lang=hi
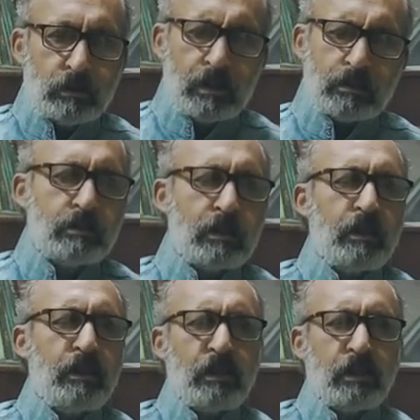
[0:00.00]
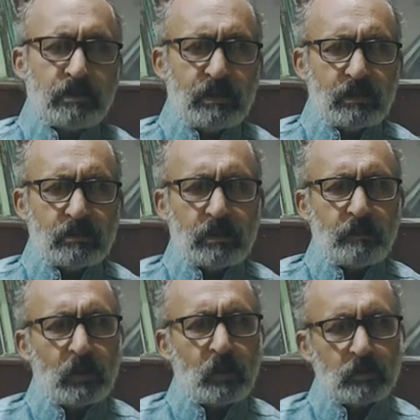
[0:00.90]
किस जहनी अजियत से
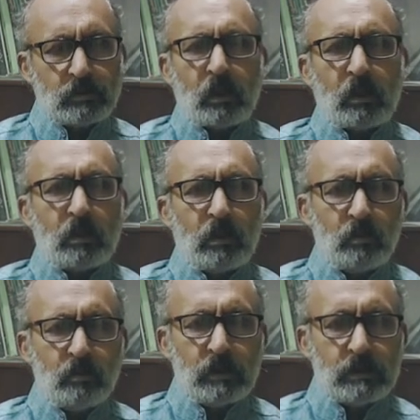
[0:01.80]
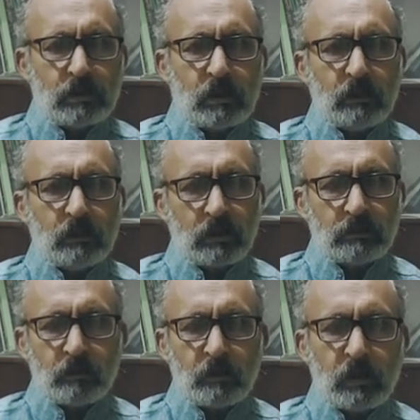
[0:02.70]
मैं गुजर रहा हूँ इसका
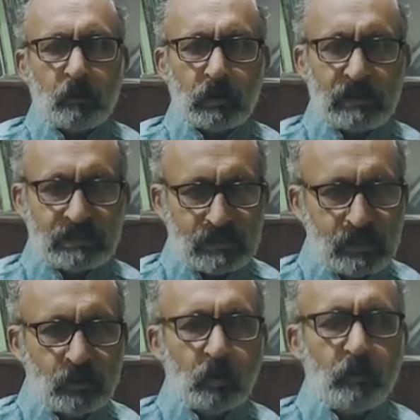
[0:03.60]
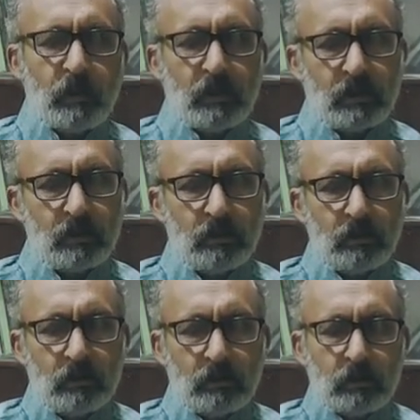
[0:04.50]
अंदाज़ा मेरे मुखलसिन को भी है
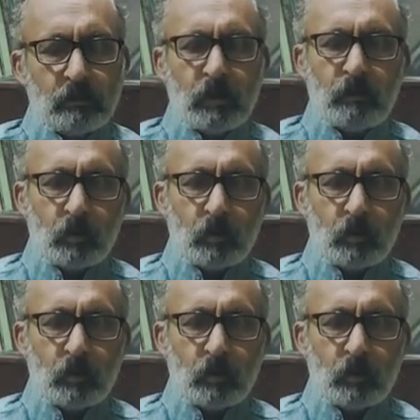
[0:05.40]
तमाम